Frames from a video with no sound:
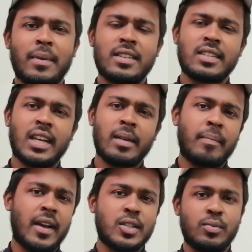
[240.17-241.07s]
পেপার্স লাগে
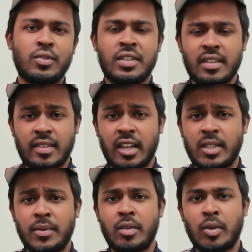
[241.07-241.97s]
পাসপোর্ট নিজের
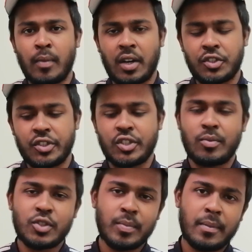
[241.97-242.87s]
সার্টিফিকেট এবং মার্কশিট
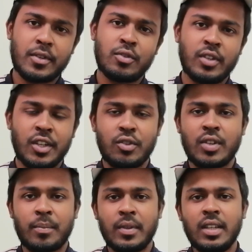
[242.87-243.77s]
সমস্ত পেপার্স হলে কিন্তু
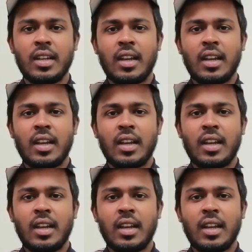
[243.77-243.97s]
আপনি